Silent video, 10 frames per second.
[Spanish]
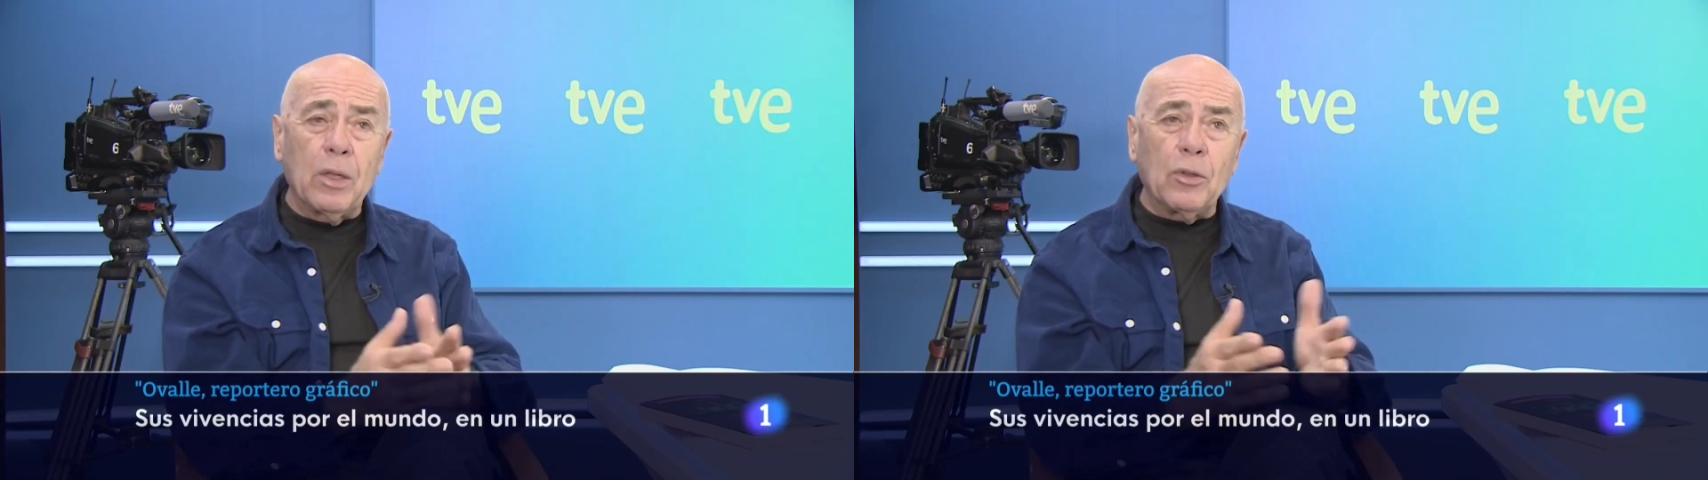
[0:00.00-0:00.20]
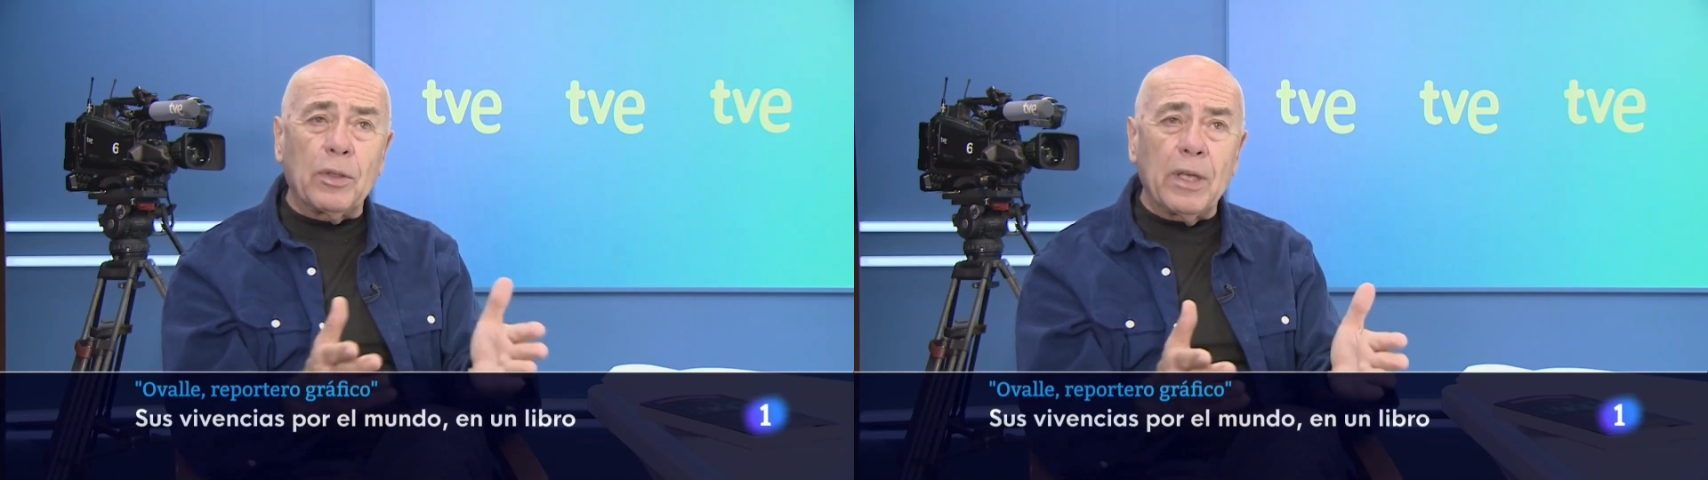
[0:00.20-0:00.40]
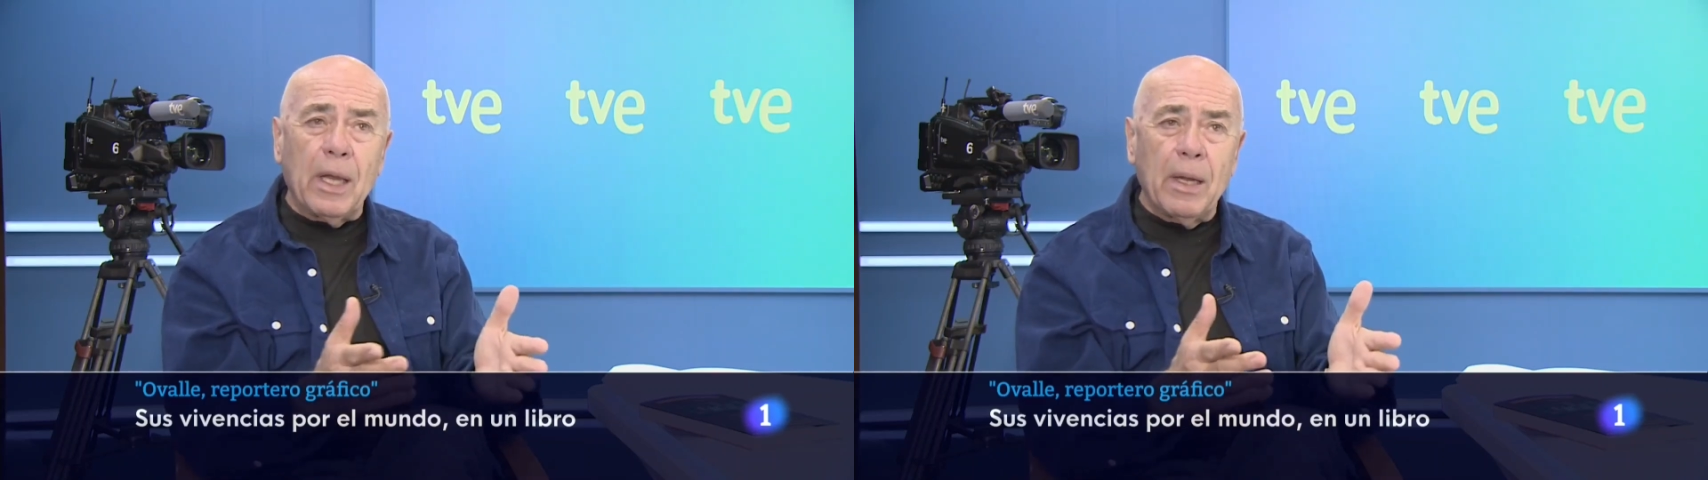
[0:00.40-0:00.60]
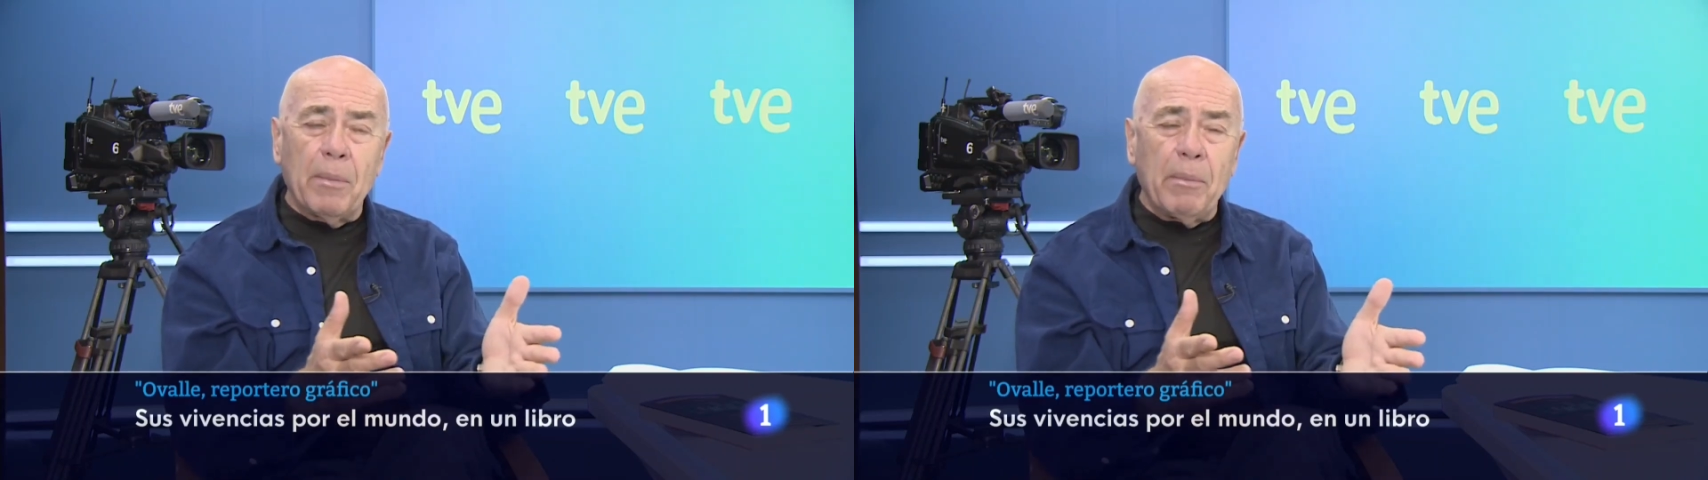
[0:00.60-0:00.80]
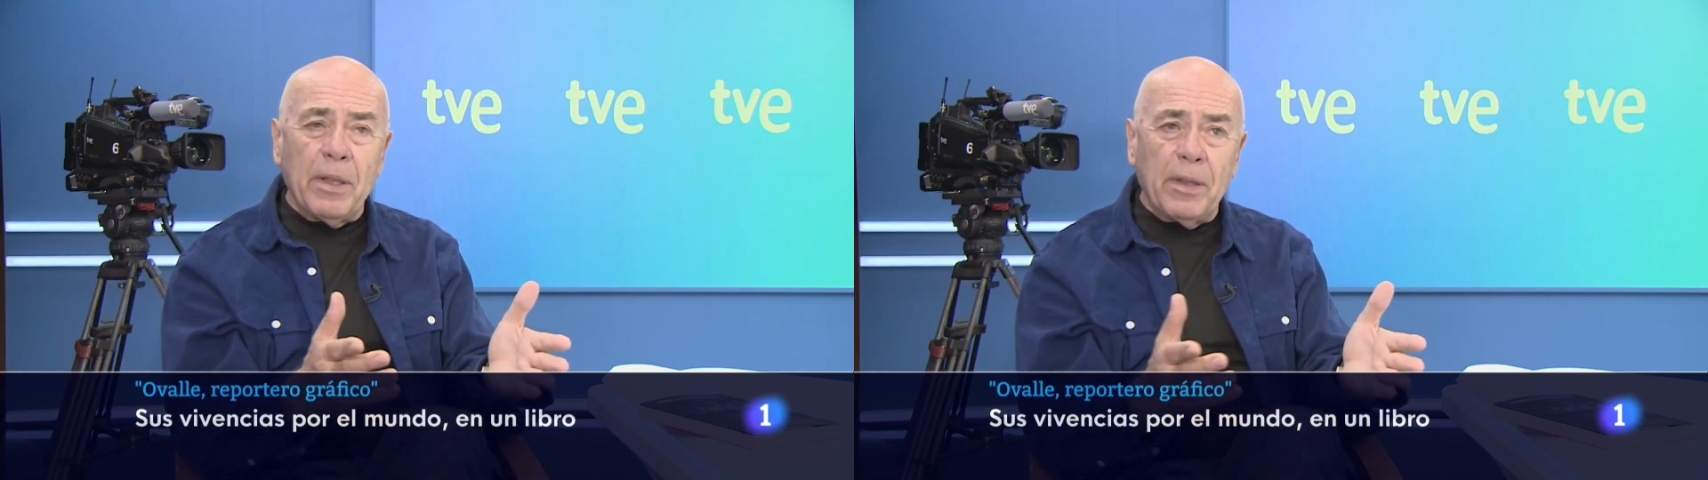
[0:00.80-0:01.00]
Yo tenía
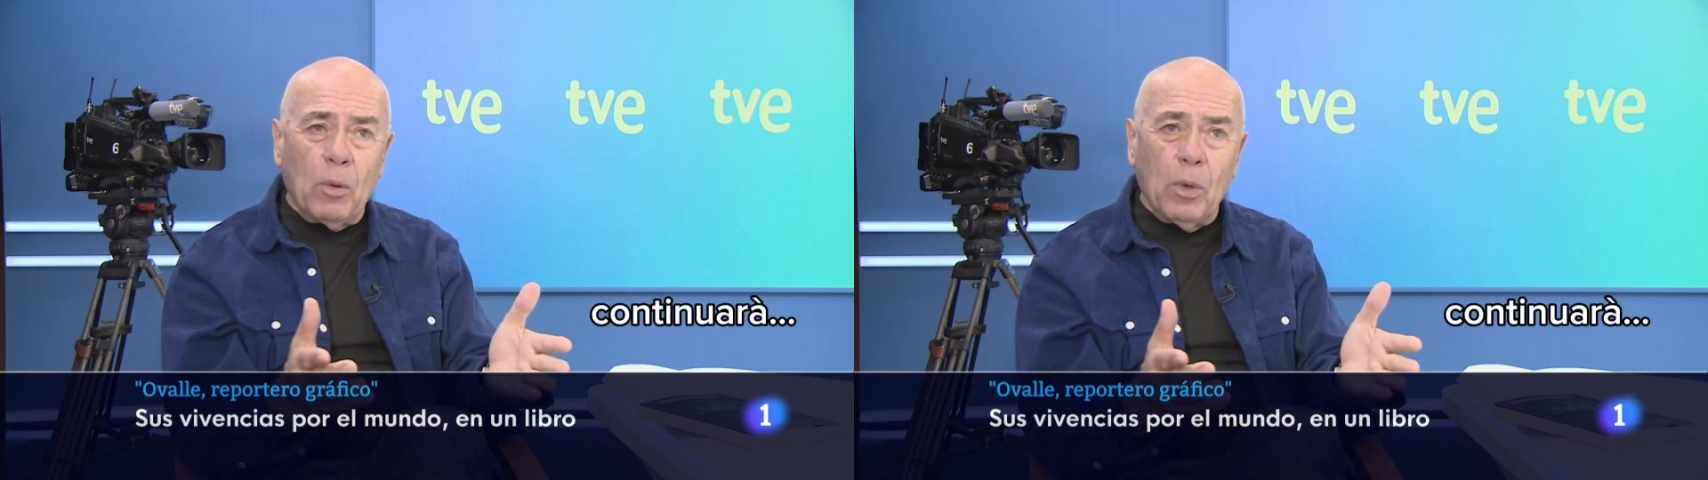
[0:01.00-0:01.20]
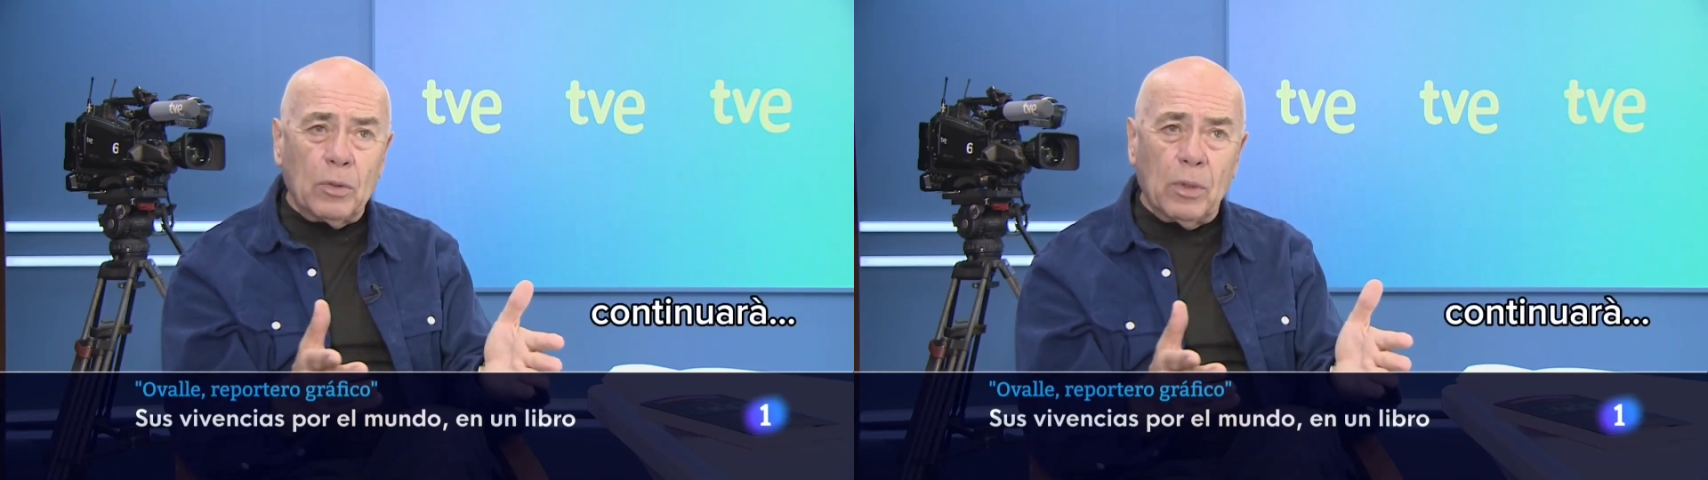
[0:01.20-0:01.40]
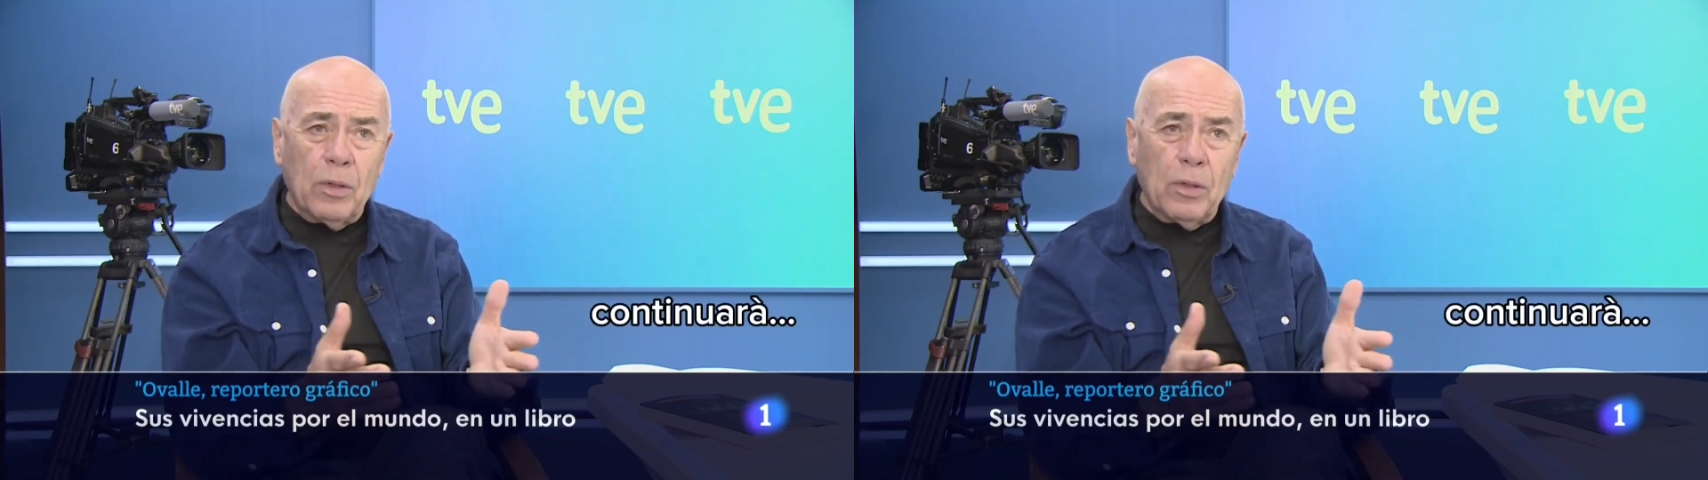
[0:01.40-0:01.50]
24